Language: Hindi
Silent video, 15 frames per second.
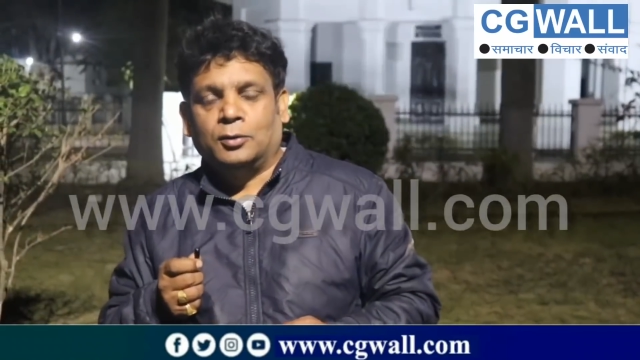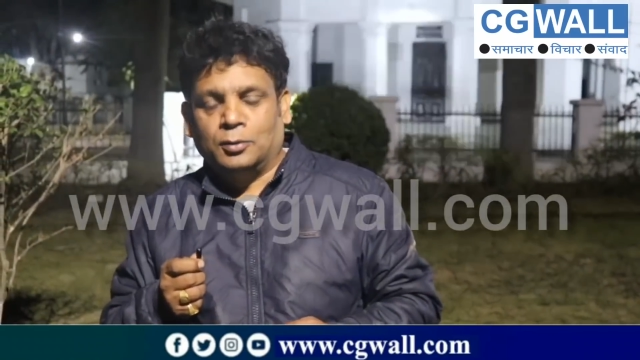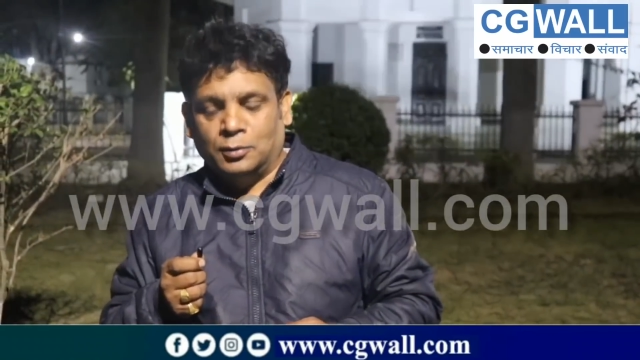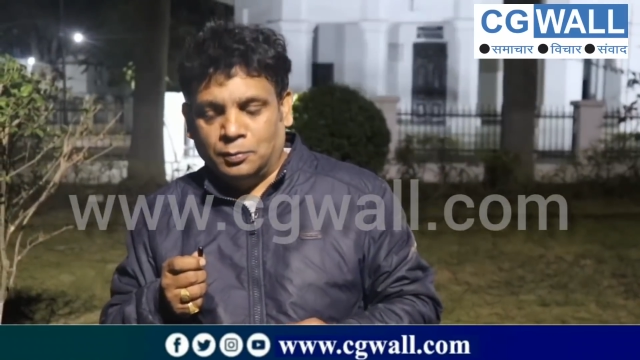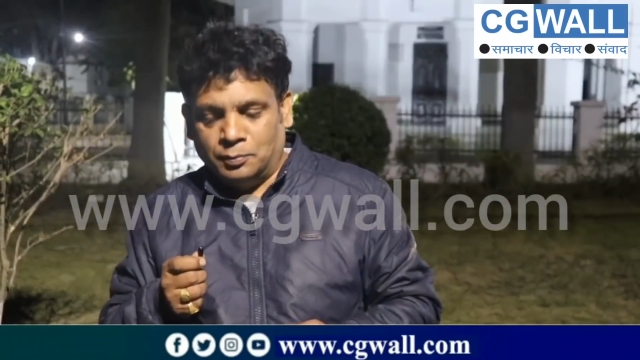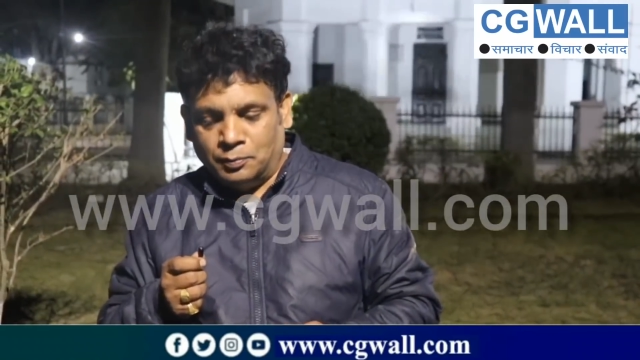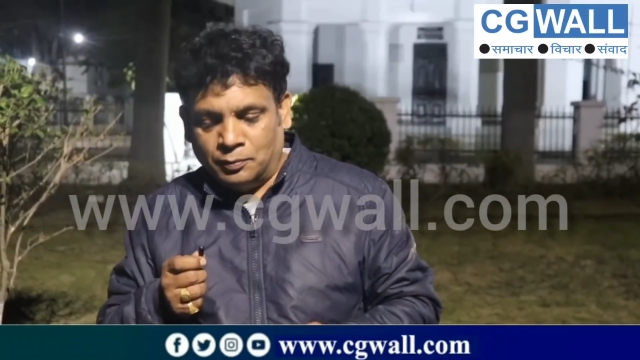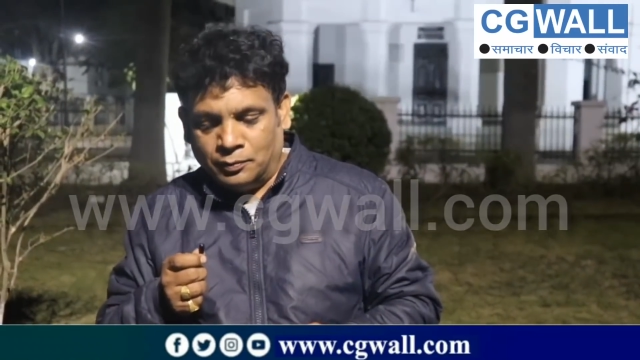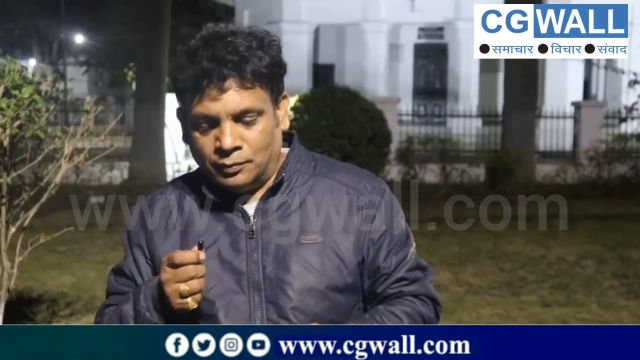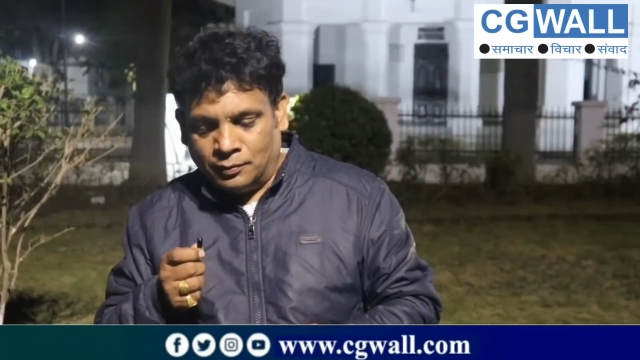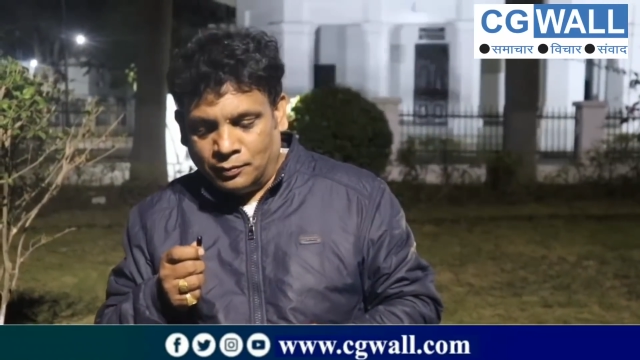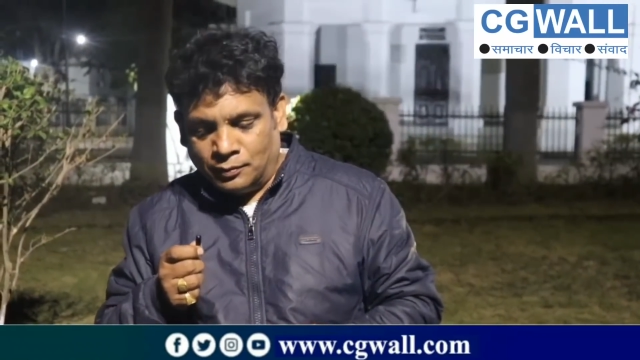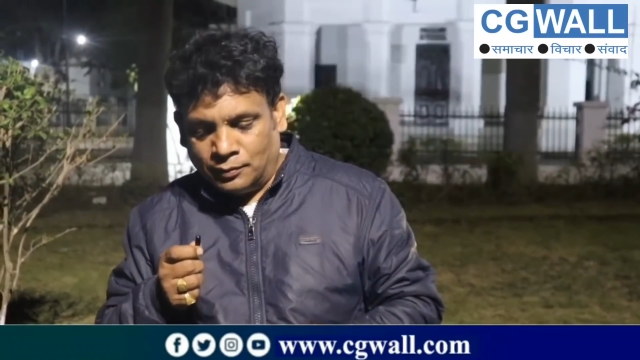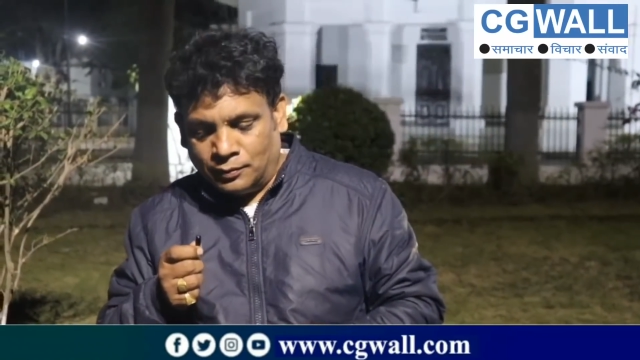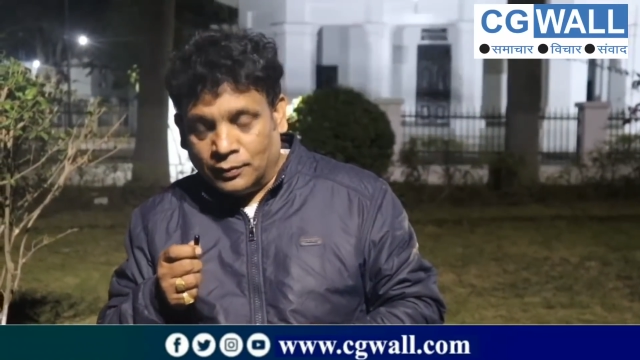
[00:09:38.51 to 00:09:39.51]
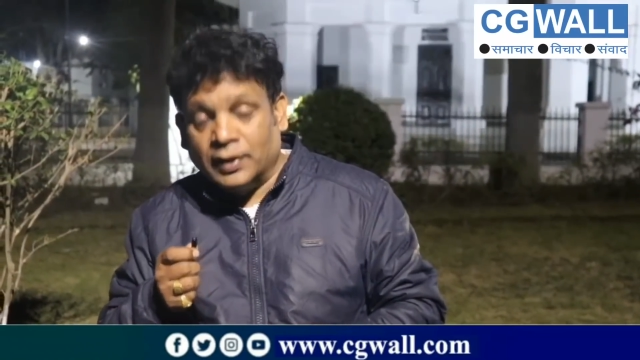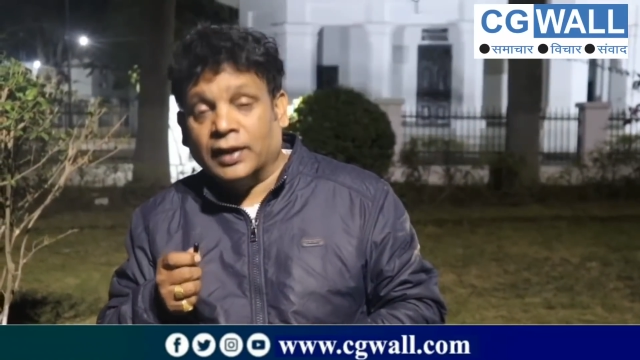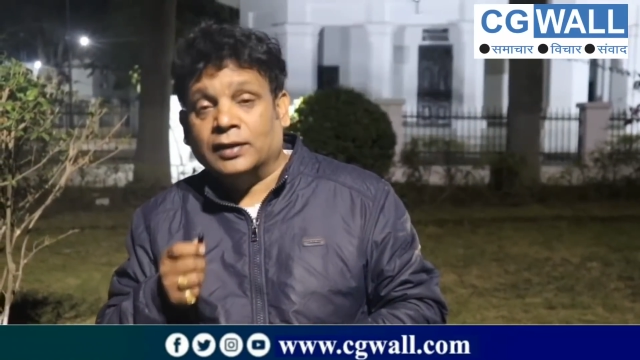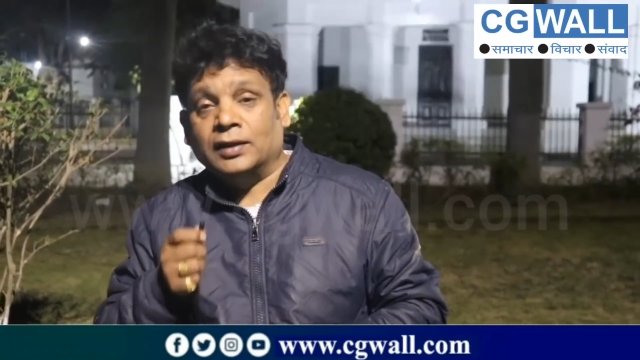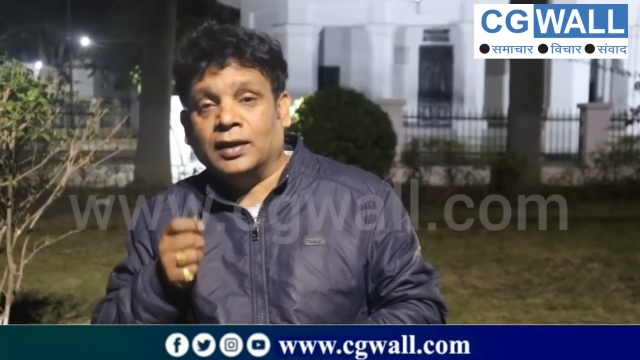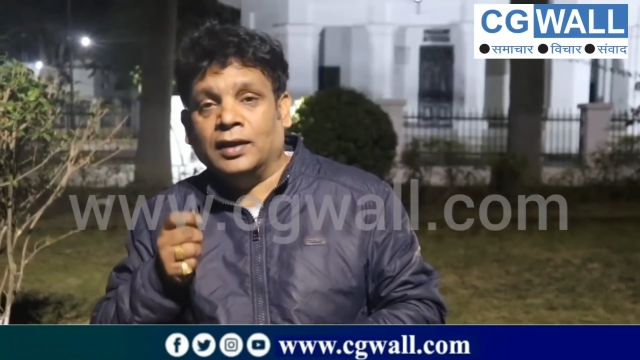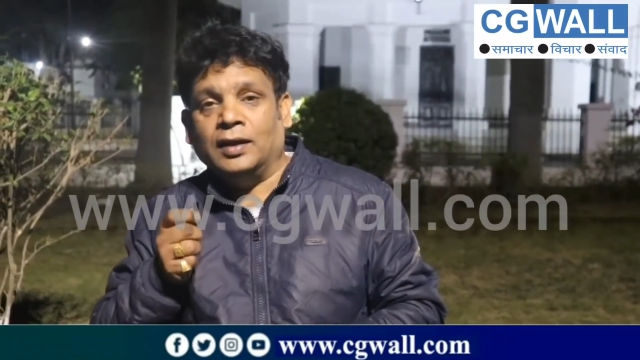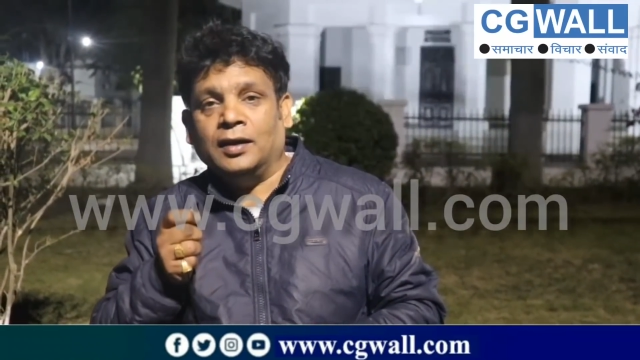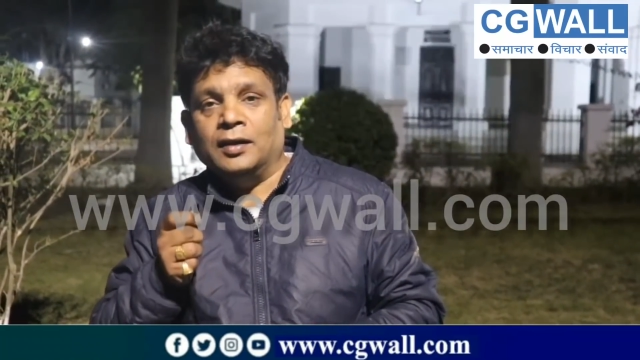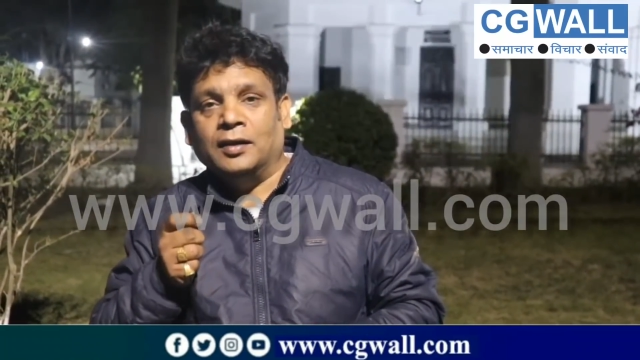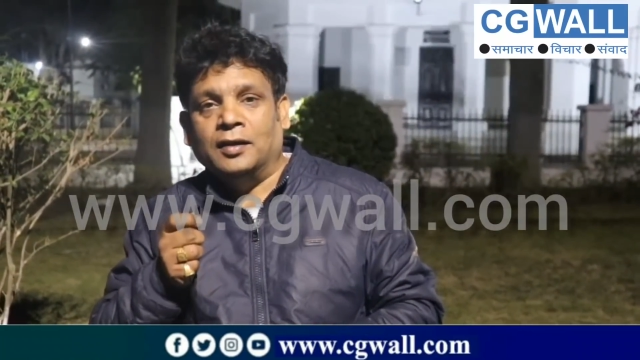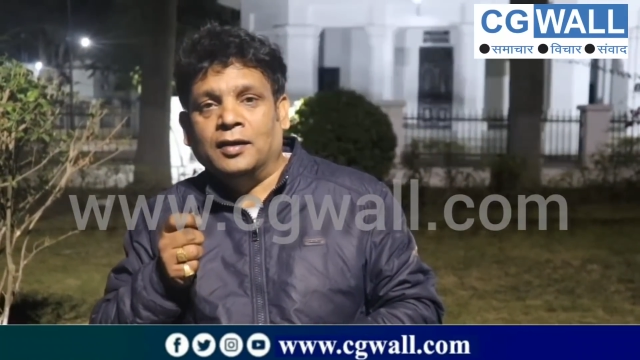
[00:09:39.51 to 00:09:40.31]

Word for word: तो देखते हैं